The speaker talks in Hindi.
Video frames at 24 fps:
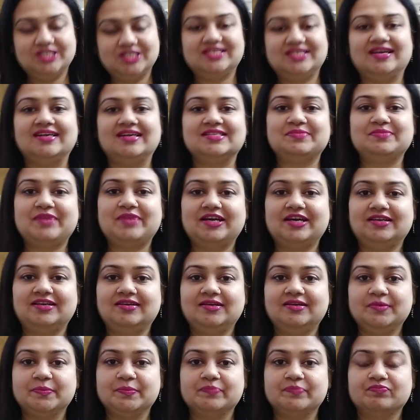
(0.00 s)
चार्ज
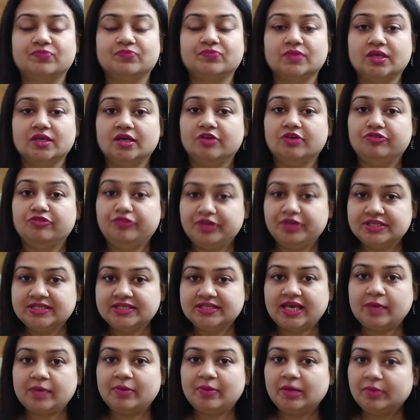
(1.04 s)
मैनर फिर
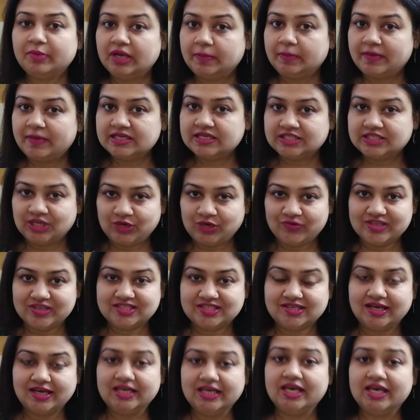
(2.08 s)
से एक बार मेरे पास
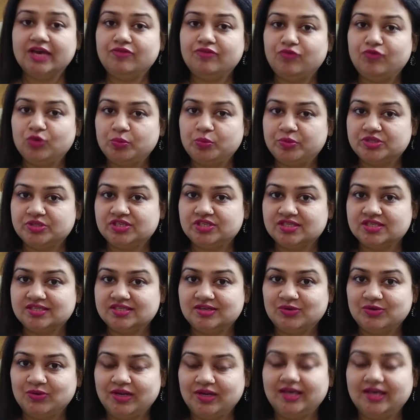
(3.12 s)
रिक्वेस्ट आई है फूड
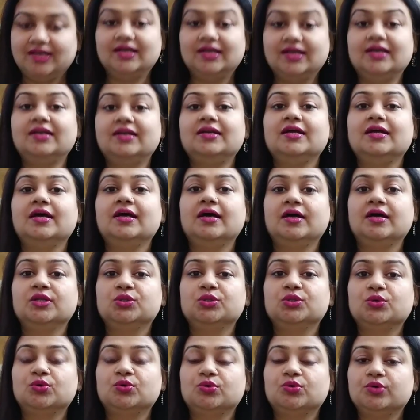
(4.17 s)
प्रोसेसर को लेकर
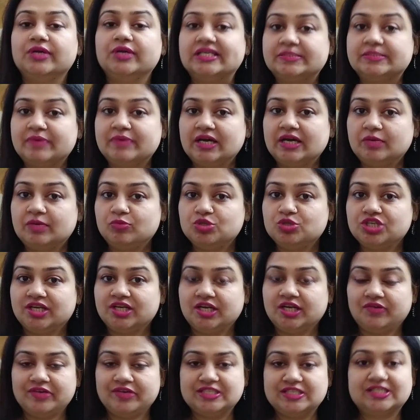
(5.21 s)
तो इस बार मुझे
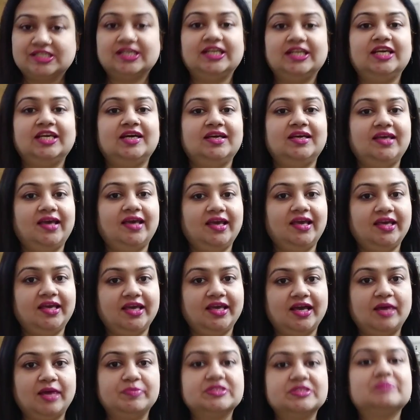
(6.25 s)
रिक्वेस्ट करी गई है
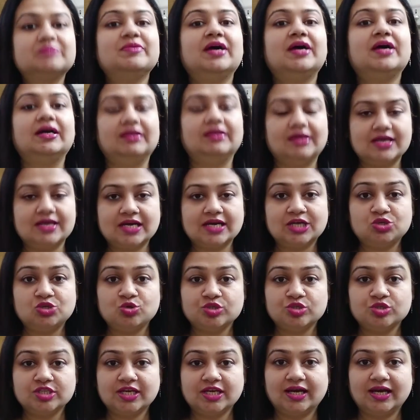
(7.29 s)
कि आप इसमें अनार का
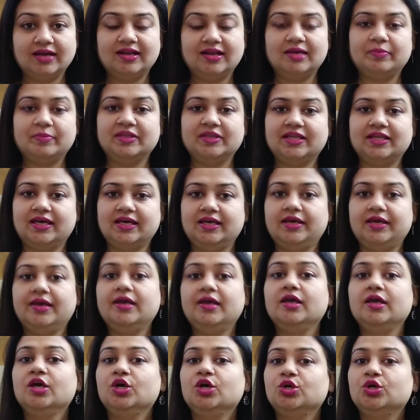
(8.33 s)
जूस निकालना बताइए
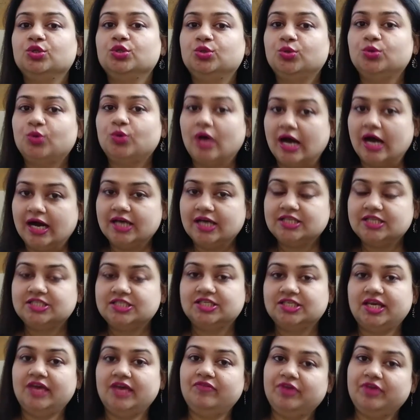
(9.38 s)
तो आज
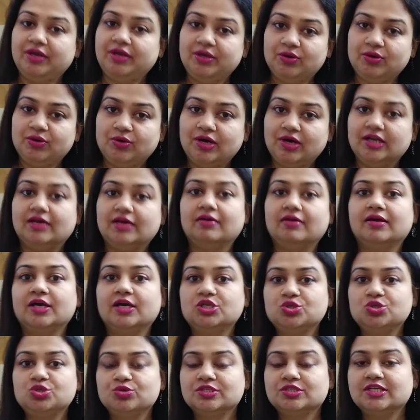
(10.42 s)
ये वीडियो अनार का
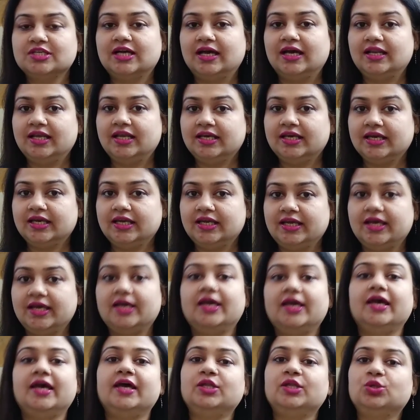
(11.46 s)
जूस निकालने के लिए
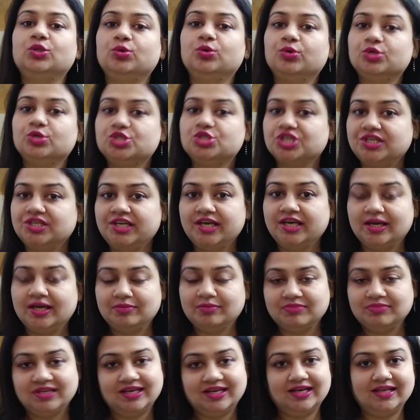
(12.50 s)
है तो चलिए
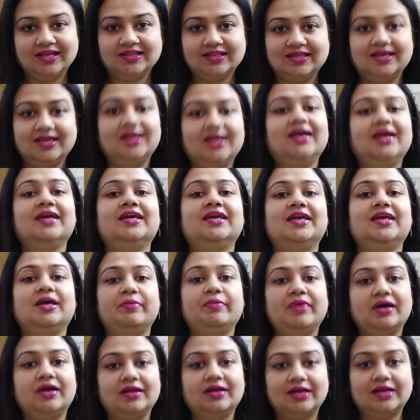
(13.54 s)
हम देख लेते हैं कि
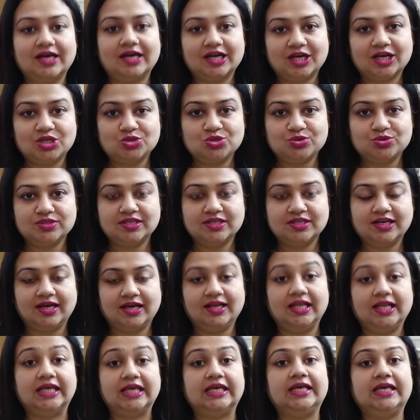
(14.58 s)
हमें अनार का जूस
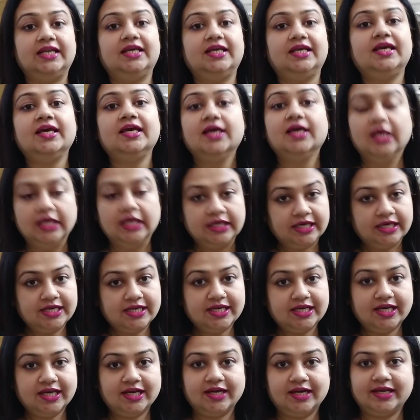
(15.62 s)
निकालने के लिए
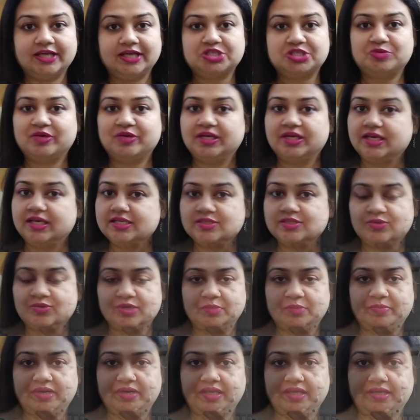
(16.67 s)
किन किन अटैचमेंट की
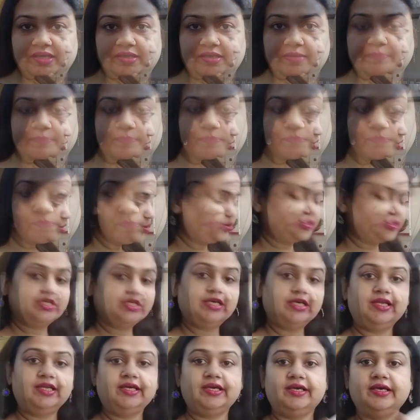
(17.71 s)
जरूरत पड़ेगी तो
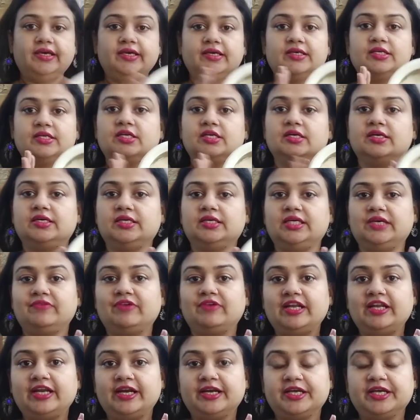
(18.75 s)
उसके लिए ये
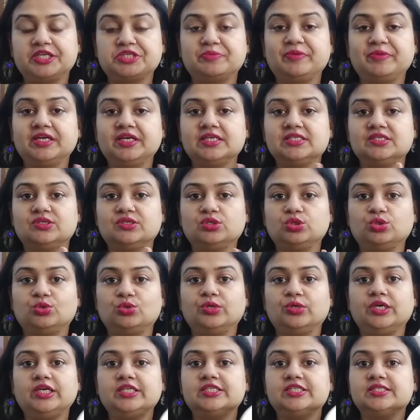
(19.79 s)
वाले अटैचमेंट की जरूरत
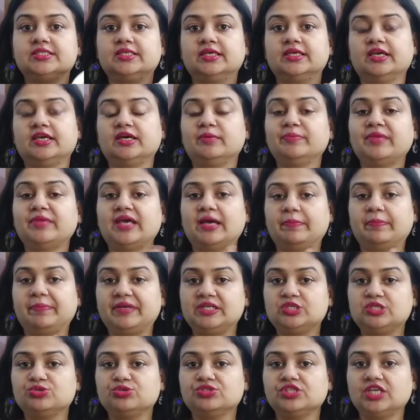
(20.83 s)
होगी जिससे कि हमने
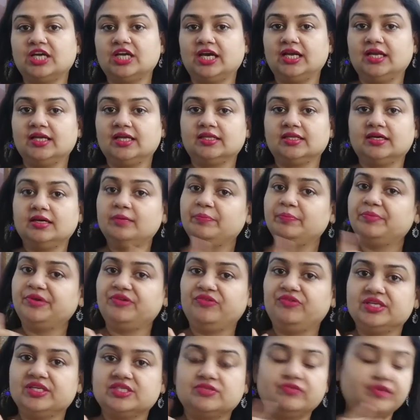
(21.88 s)
एप्पल जूस निकाला था
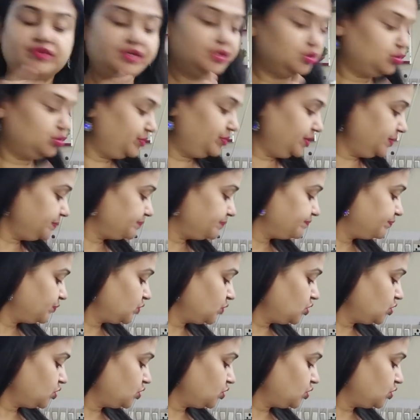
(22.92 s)
प्रीवियस वीडियो में